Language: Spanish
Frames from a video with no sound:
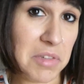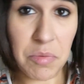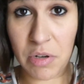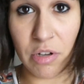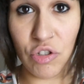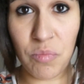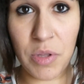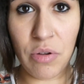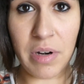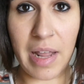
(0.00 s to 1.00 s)
Y bueno, es un
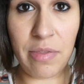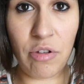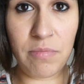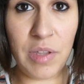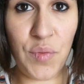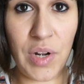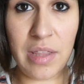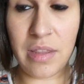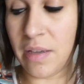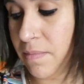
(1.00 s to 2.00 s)
vídeo en random,
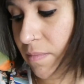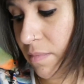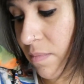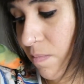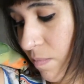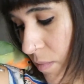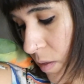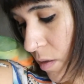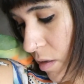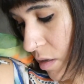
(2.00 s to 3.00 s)
diferente.
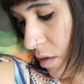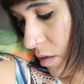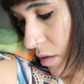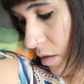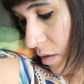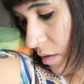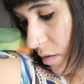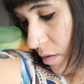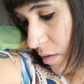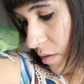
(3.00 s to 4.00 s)
Y...
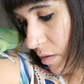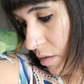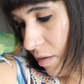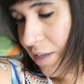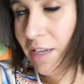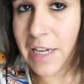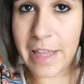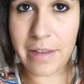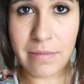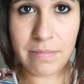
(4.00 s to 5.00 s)
y
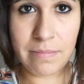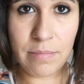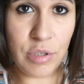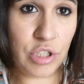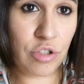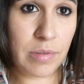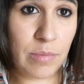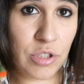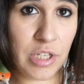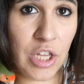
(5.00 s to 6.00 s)
nada, pues nos
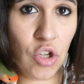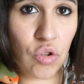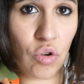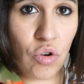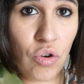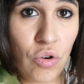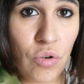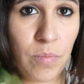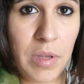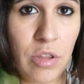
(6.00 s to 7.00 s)
vemos en
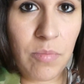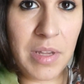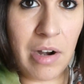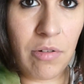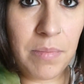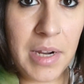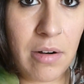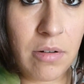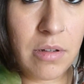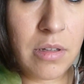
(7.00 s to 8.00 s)
otro vídeo. Míralo, míralo.